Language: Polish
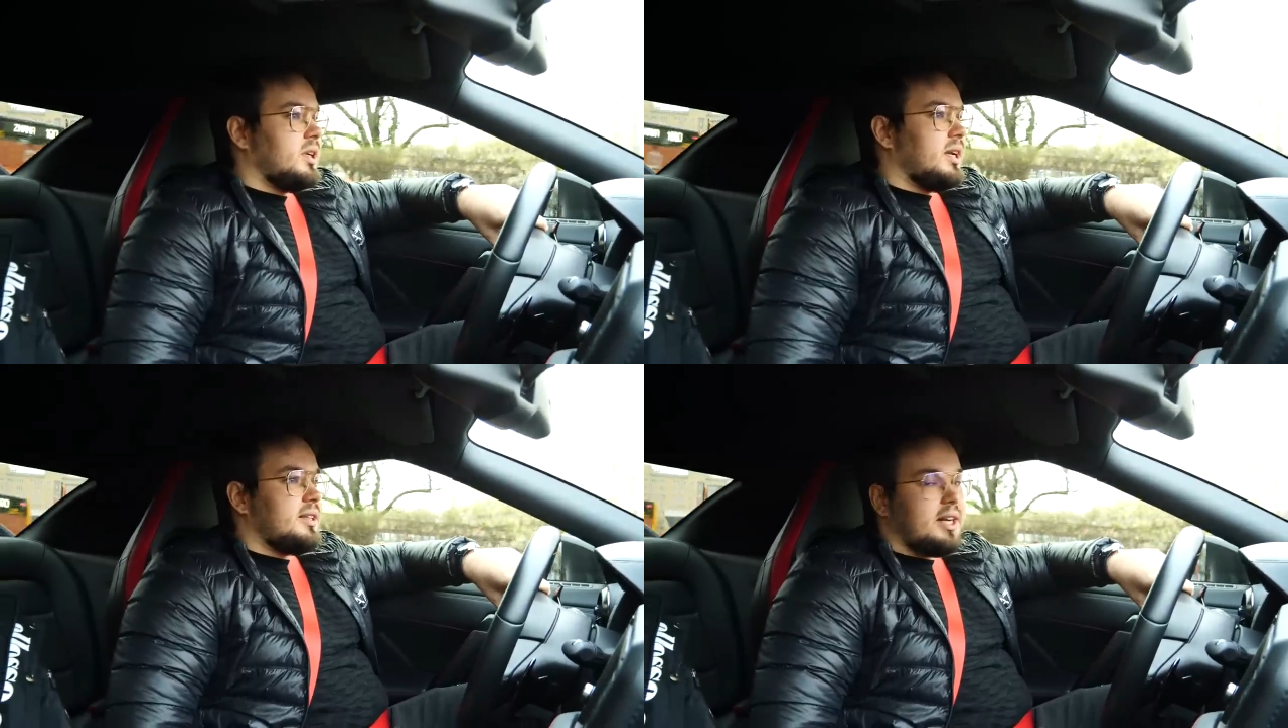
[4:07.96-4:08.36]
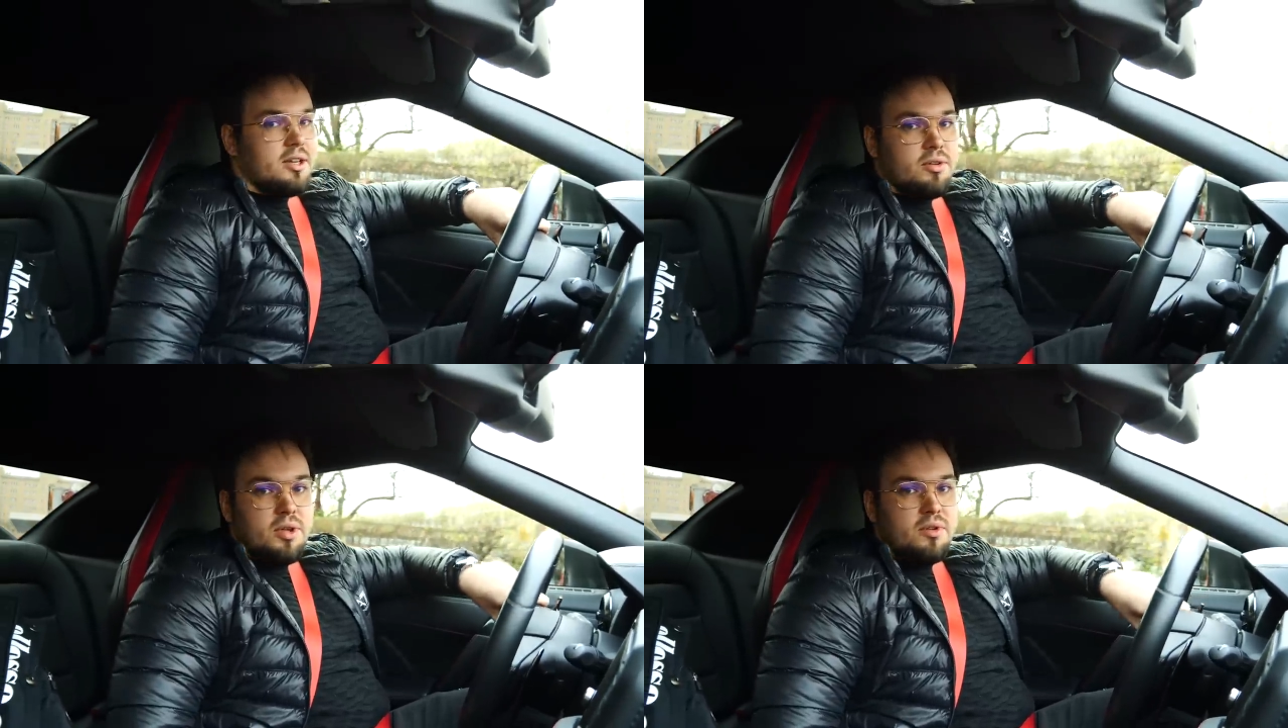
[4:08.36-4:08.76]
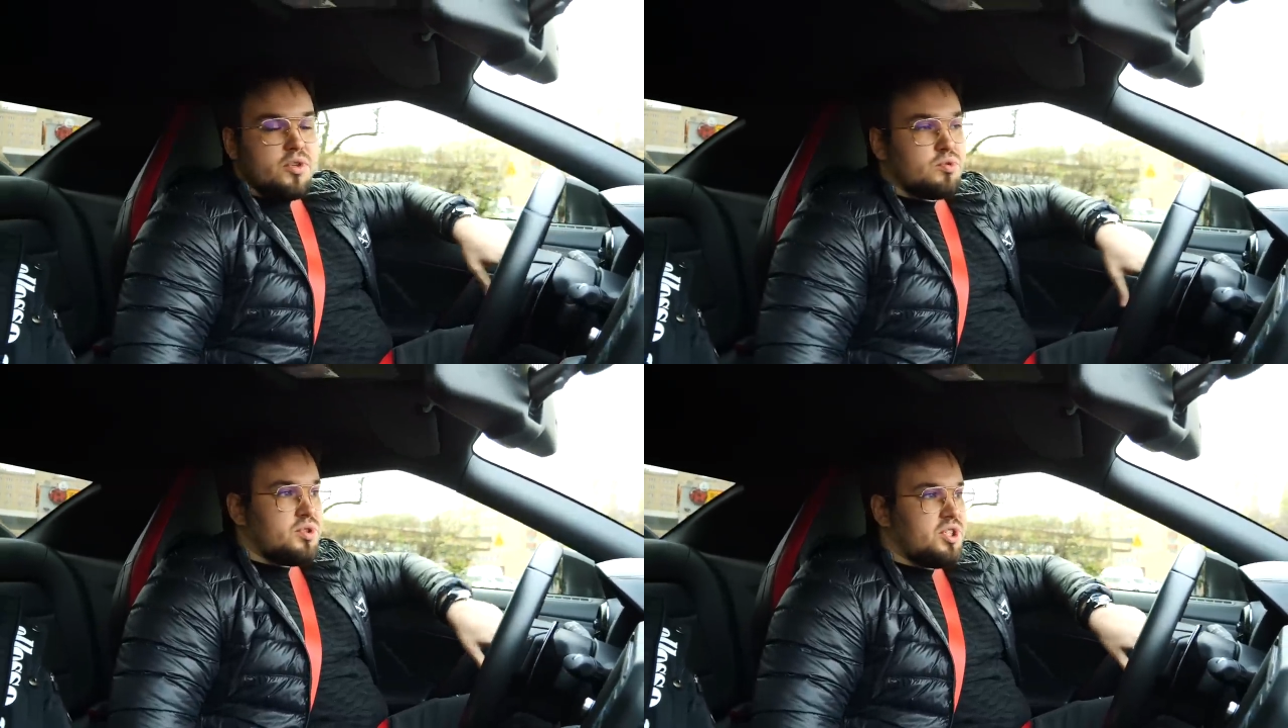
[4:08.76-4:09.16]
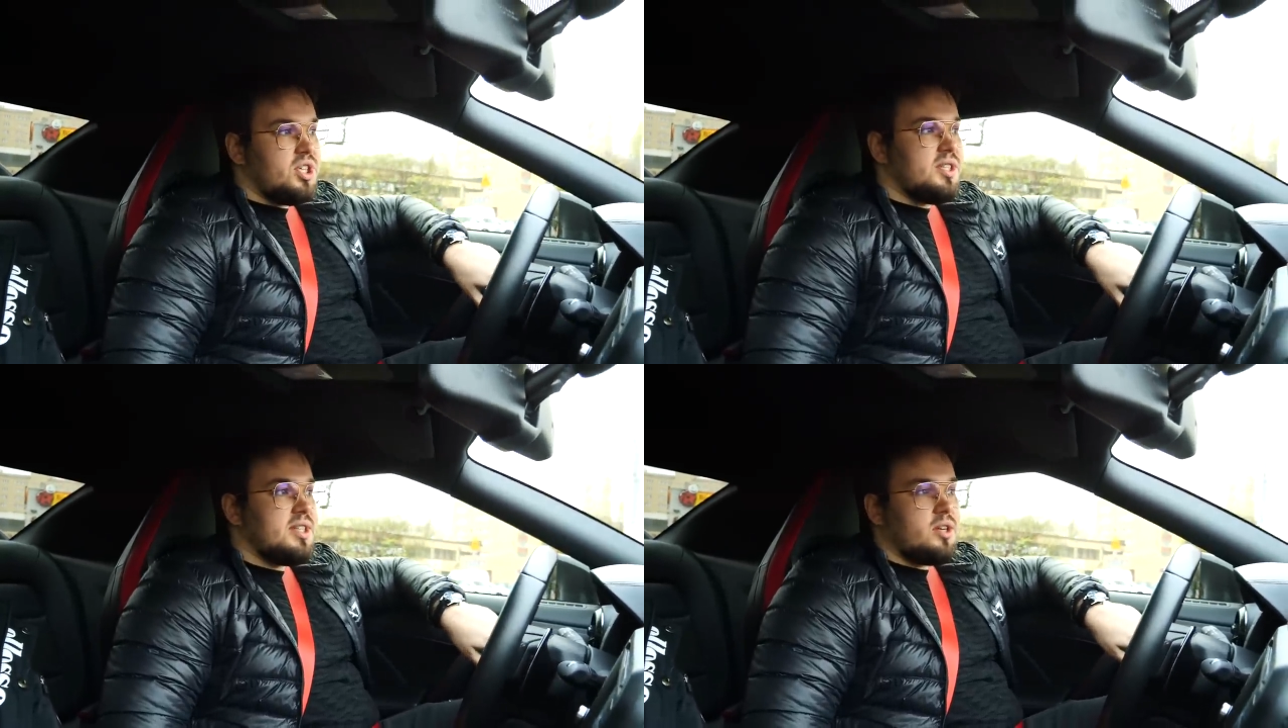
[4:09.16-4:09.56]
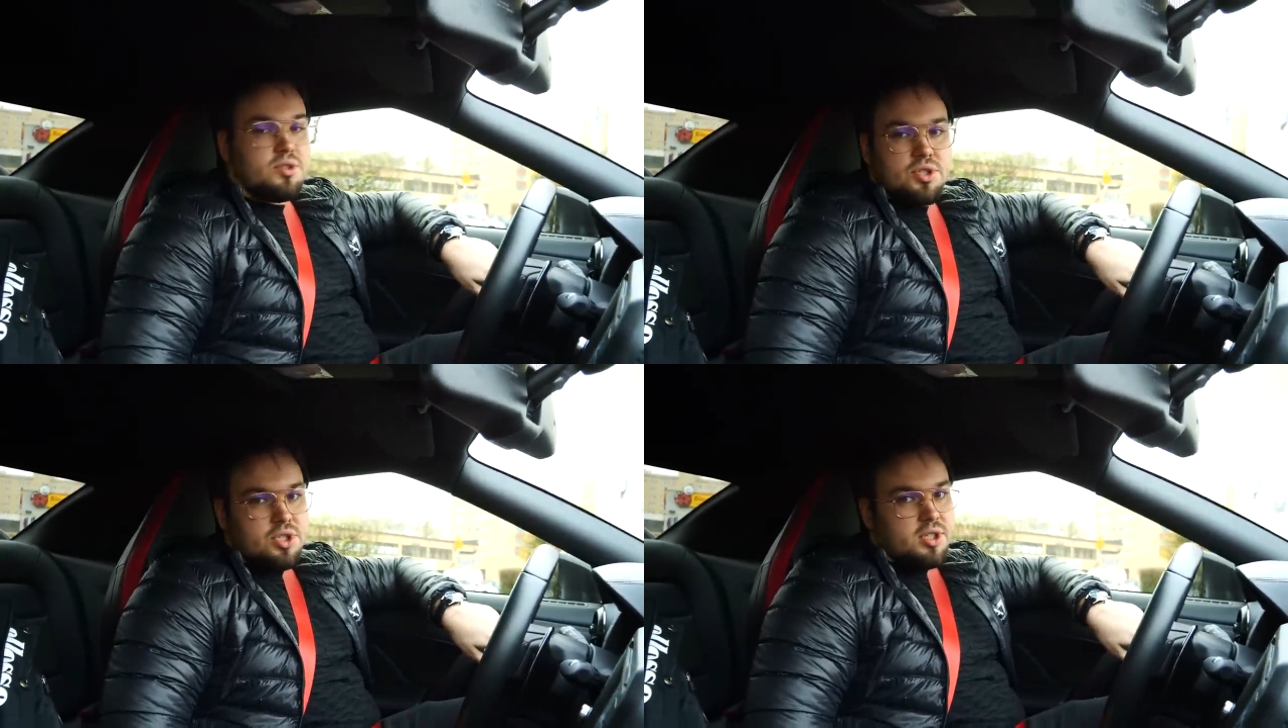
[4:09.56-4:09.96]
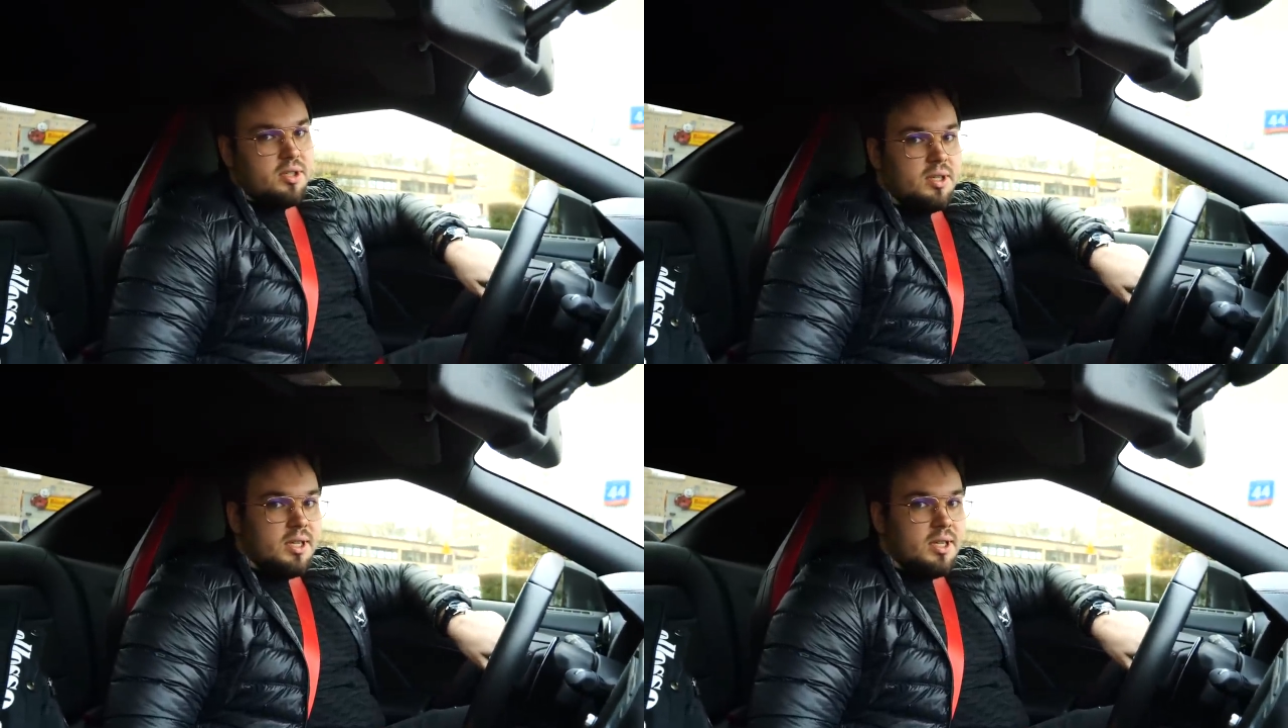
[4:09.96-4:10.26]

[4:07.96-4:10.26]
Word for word: e, na dragu i wyszło 1003.